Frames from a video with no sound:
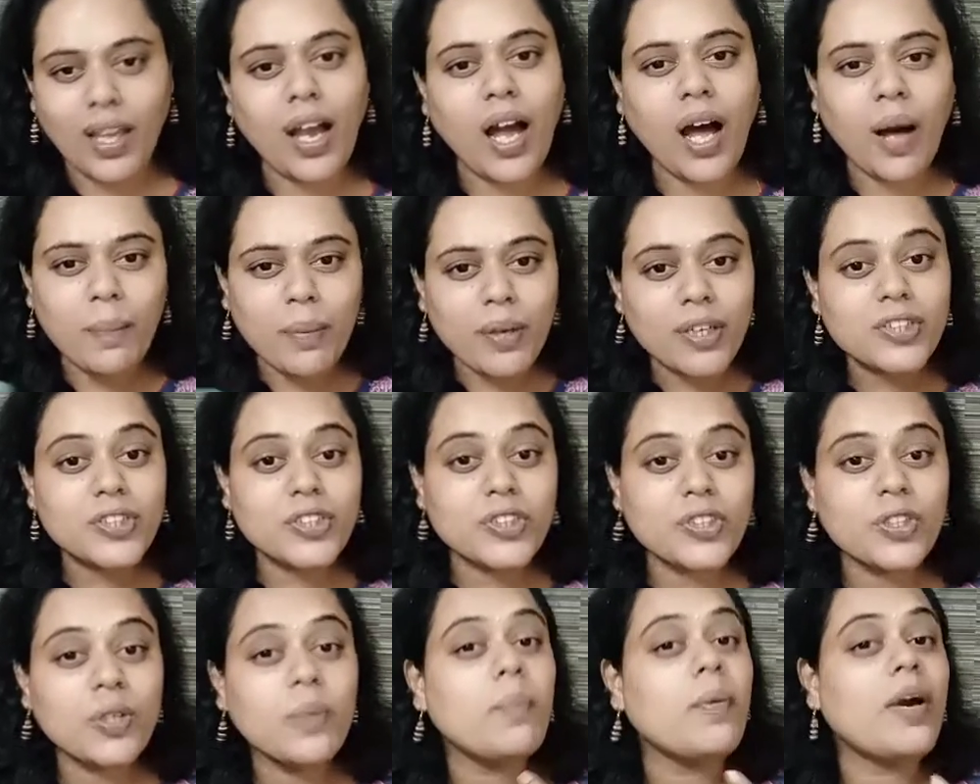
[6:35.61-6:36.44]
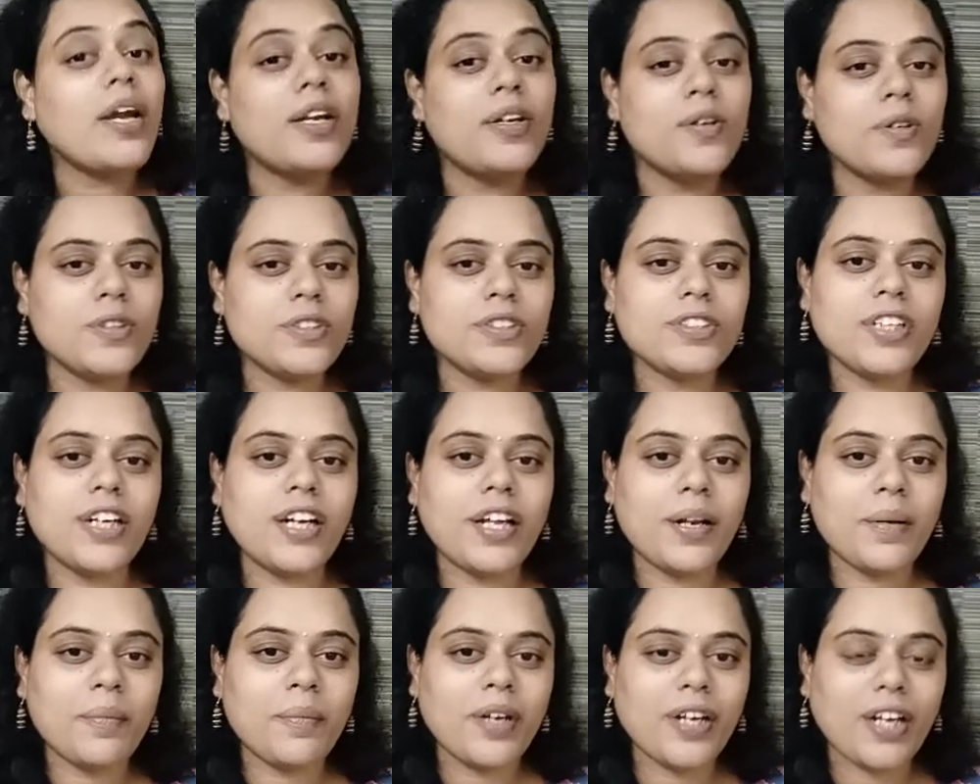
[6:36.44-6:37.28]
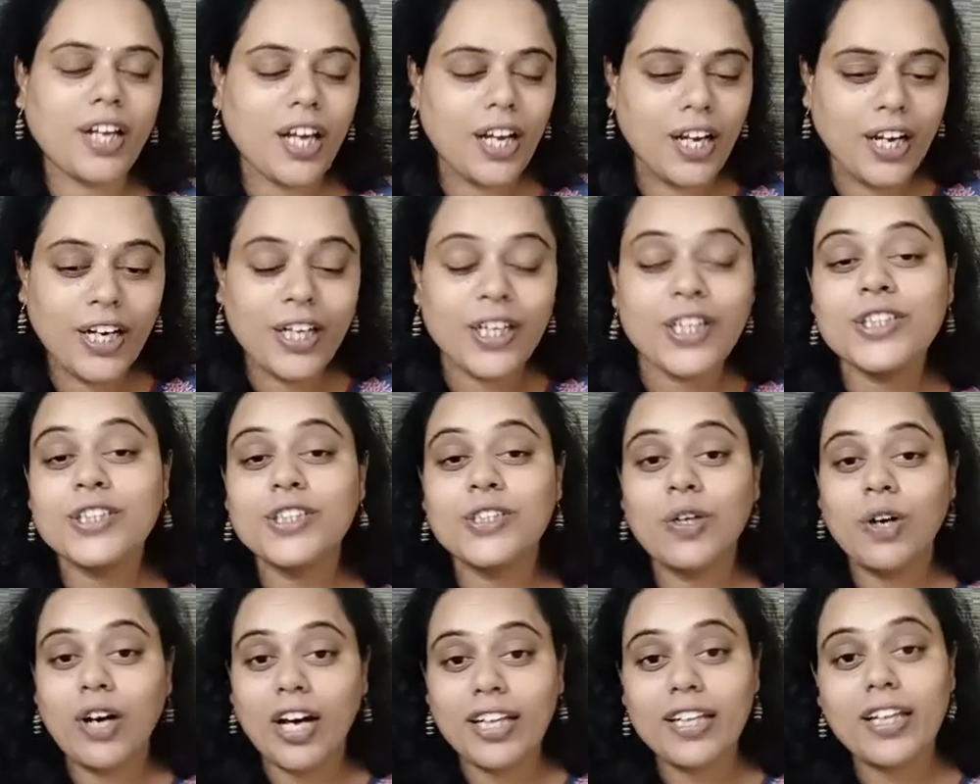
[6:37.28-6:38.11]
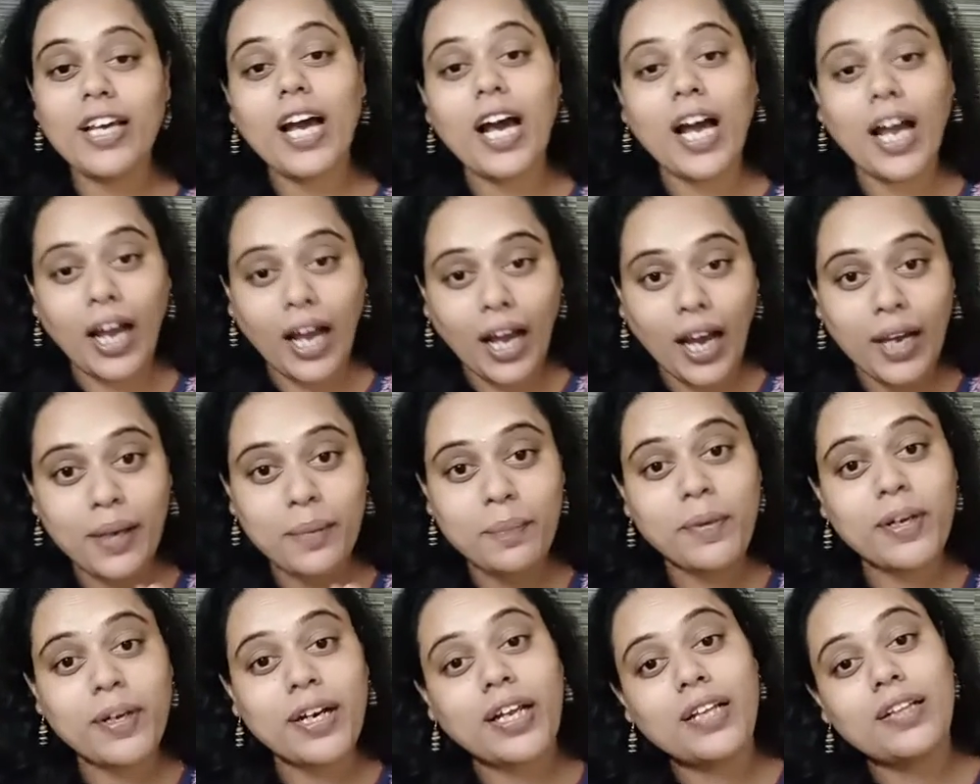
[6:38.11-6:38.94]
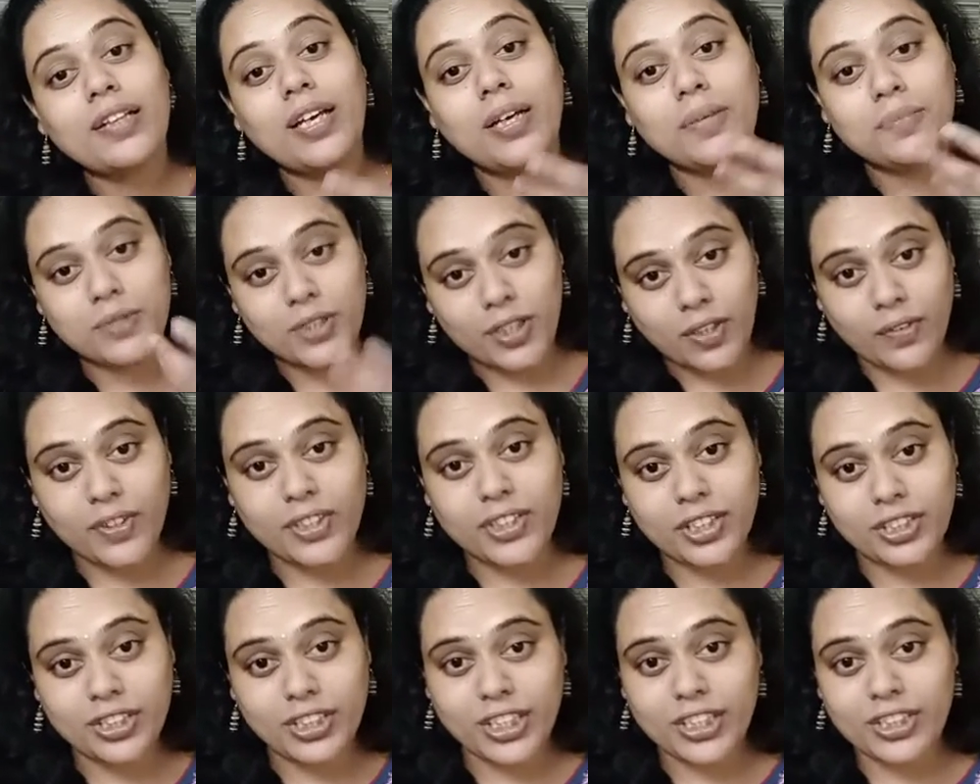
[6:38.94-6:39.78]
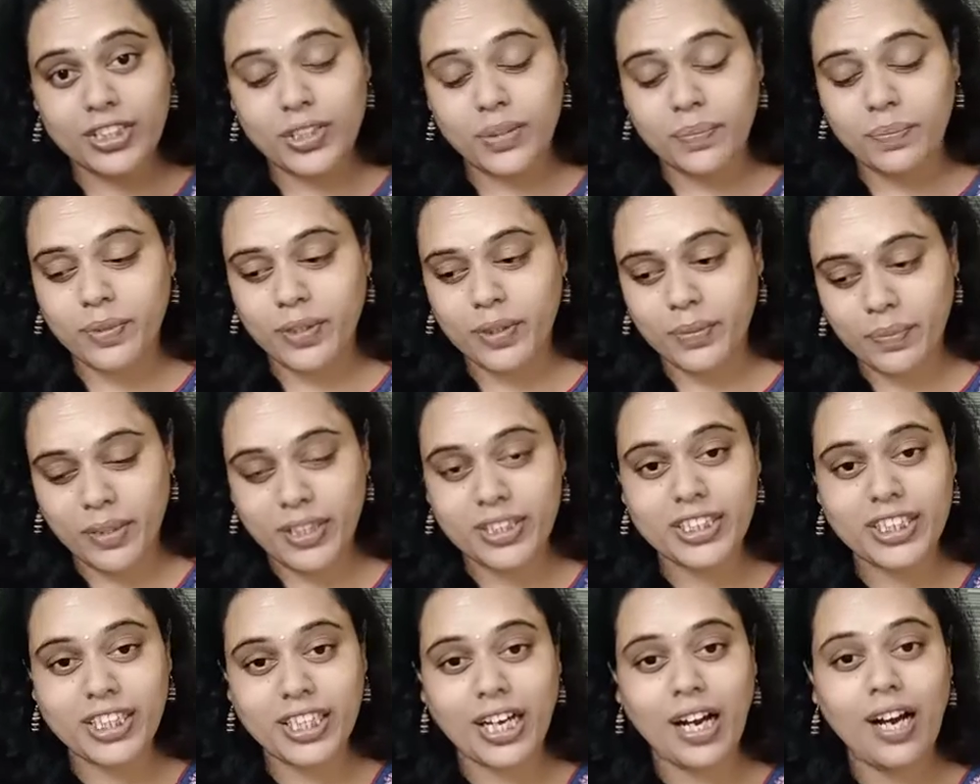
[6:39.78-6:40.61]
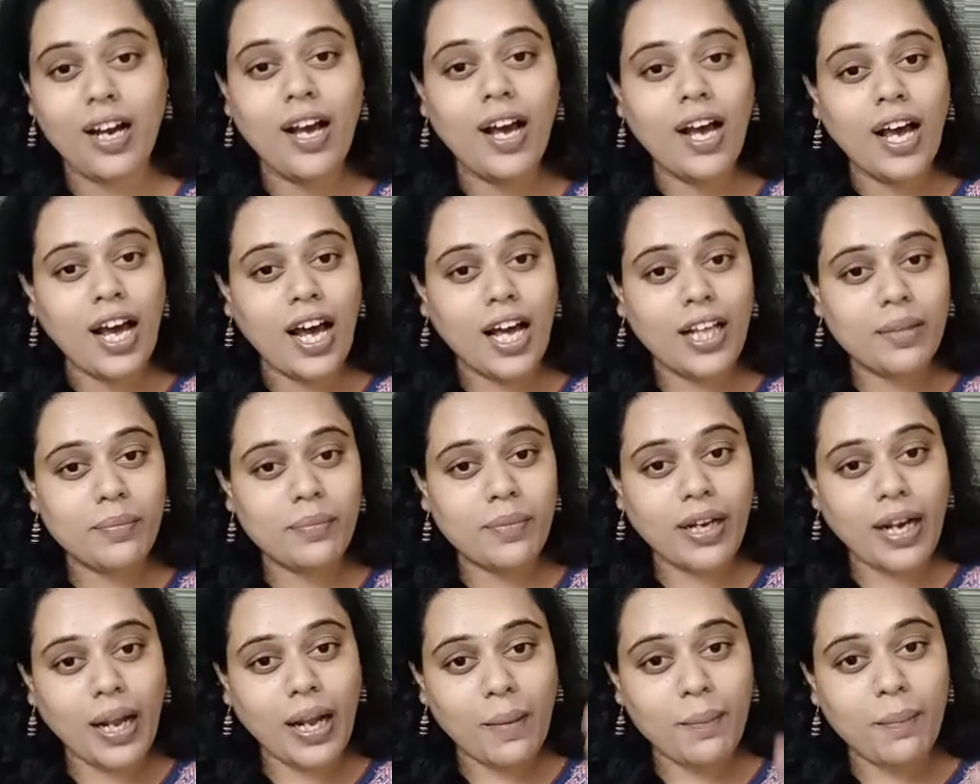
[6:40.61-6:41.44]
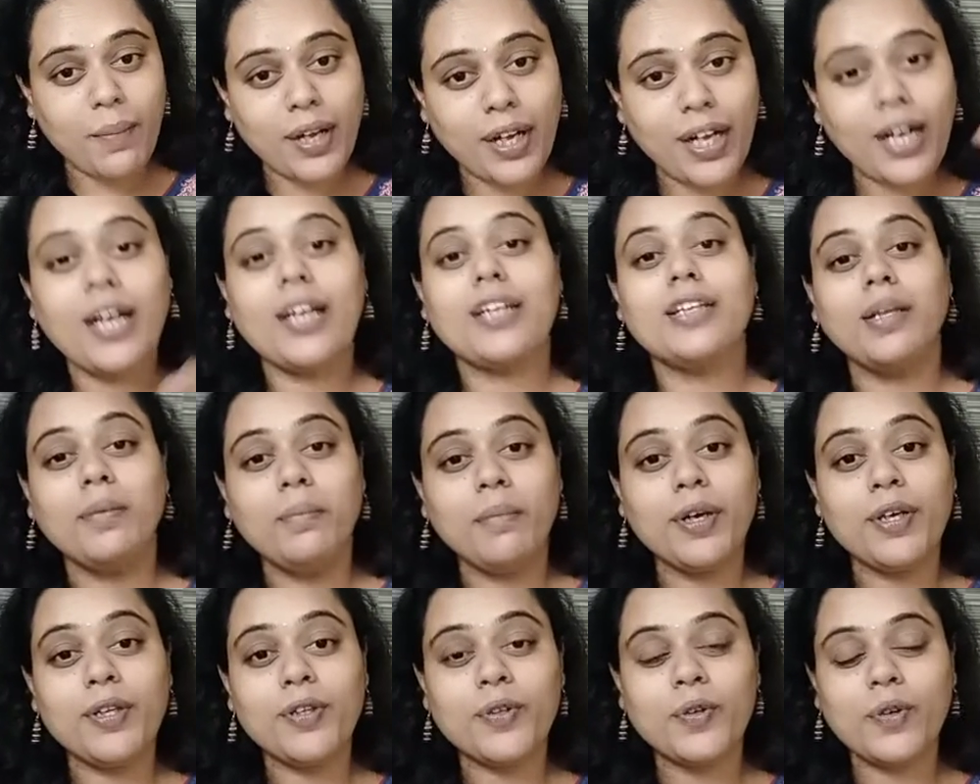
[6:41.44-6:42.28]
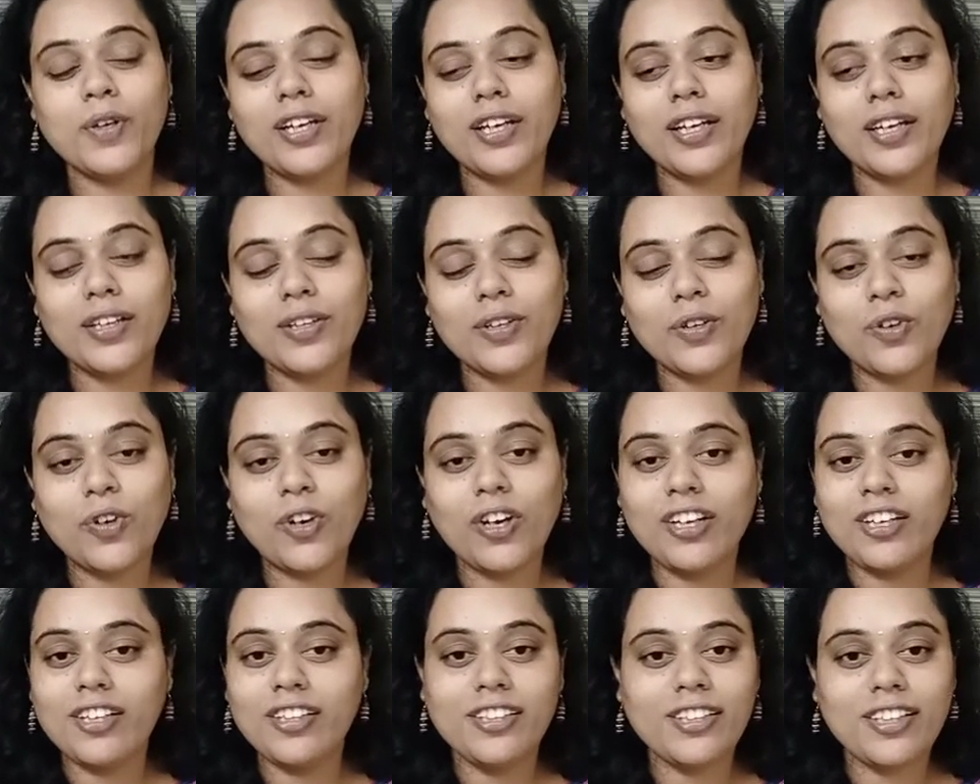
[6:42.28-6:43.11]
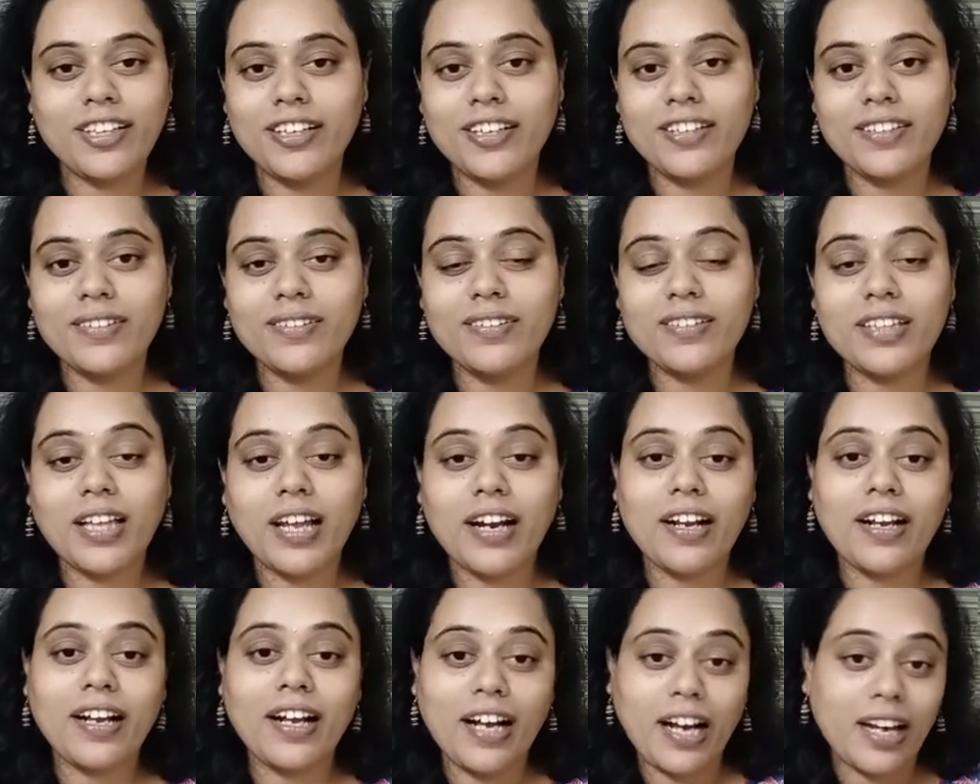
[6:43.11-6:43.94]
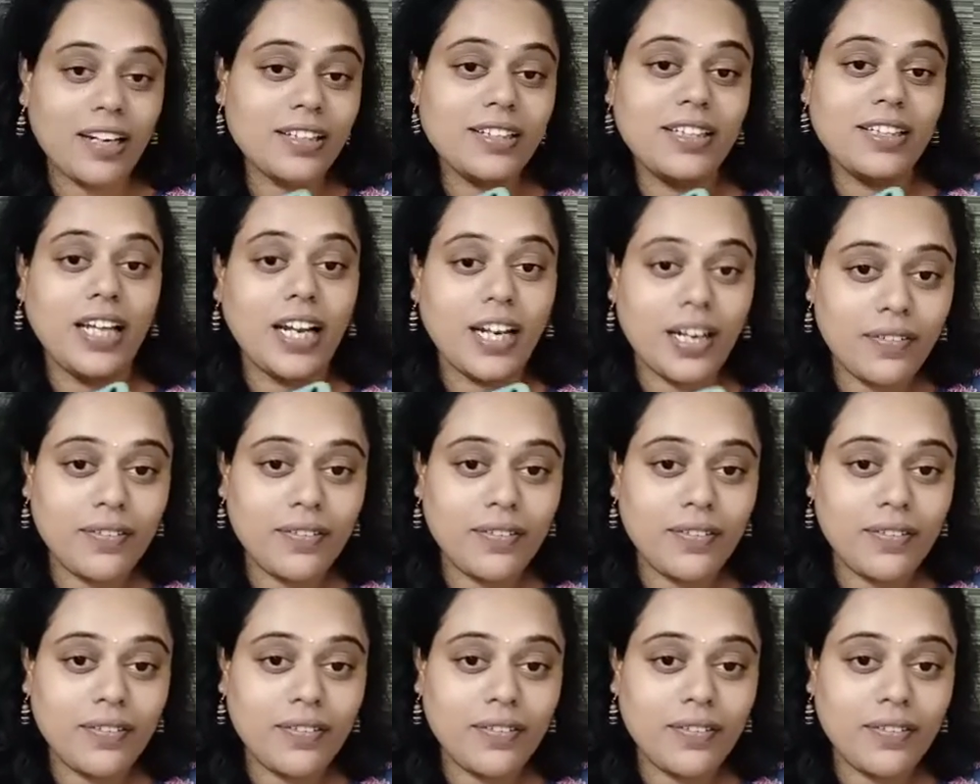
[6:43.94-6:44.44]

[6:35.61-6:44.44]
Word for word: అపరిచితుడు బయటకు వచ్చాడనమాట సో అదే హైపర్ అది అబ్జర్వేషన్ చేసి చెప్పింది బేసిక్గా అది మరి అమ్మకు అర్థమైందో లేదో అని తెలీదు తన కానీ దండం